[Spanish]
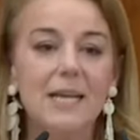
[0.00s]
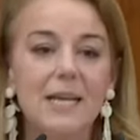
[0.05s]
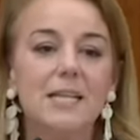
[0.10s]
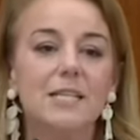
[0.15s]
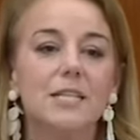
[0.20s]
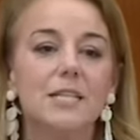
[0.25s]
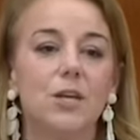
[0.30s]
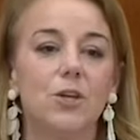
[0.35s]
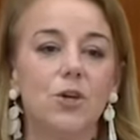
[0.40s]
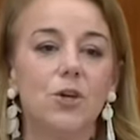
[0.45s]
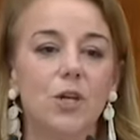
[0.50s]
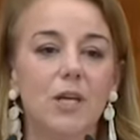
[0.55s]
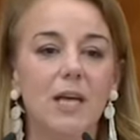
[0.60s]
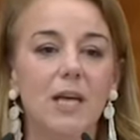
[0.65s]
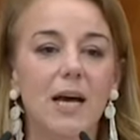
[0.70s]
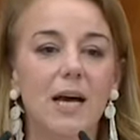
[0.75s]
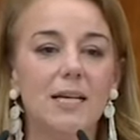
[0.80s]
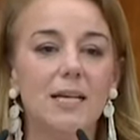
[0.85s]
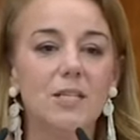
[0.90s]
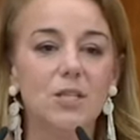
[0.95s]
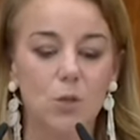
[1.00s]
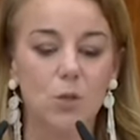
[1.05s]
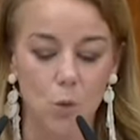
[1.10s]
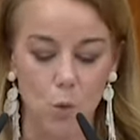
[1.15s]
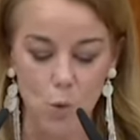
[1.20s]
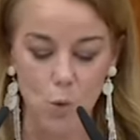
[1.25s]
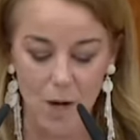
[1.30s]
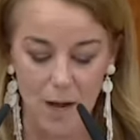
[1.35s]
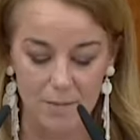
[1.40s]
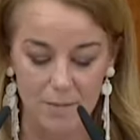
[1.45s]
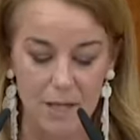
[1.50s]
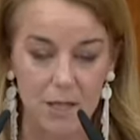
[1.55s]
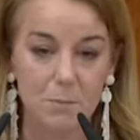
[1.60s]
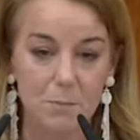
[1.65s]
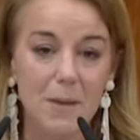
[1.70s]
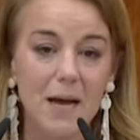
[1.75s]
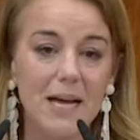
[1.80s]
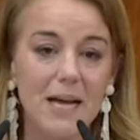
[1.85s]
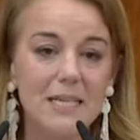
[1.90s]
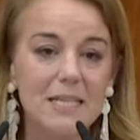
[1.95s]
Señorías, una vez
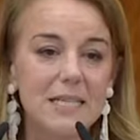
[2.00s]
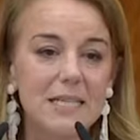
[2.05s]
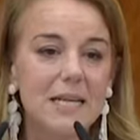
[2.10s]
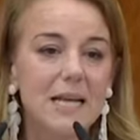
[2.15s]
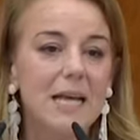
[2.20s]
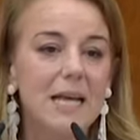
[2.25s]
más,